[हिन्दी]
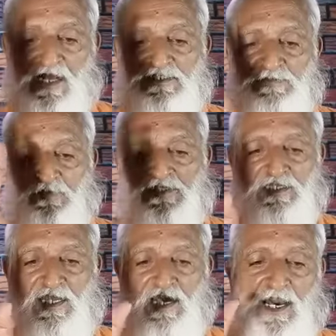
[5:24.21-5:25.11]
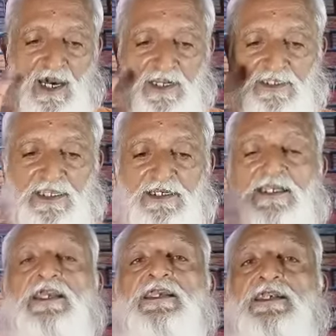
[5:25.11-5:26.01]
पत्तियां हरे धनिए की
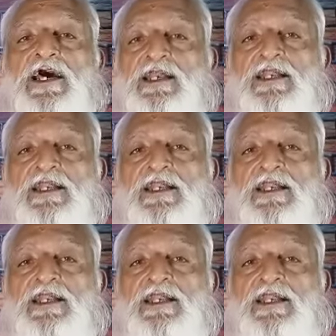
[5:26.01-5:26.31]
डाल लेना